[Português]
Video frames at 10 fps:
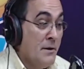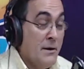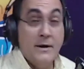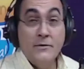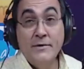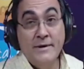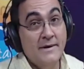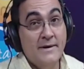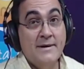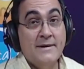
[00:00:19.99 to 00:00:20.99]
Olha, no
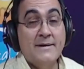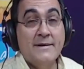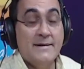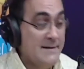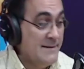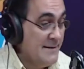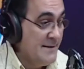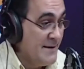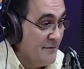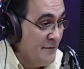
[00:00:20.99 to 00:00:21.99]
dia eh,
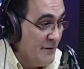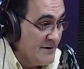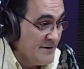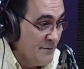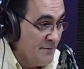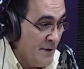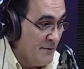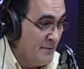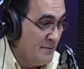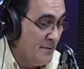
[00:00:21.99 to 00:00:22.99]
que a Folha de São
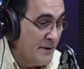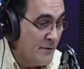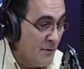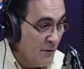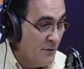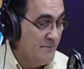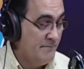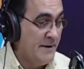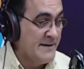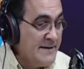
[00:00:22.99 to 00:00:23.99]
Paulo publicou
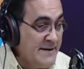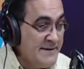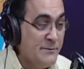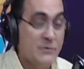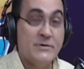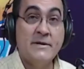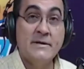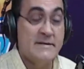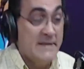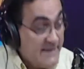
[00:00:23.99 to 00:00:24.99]
pesquisa mostrando
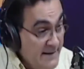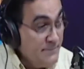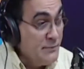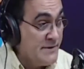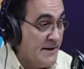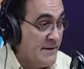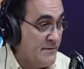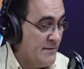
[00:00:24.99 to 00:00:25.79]
que 60%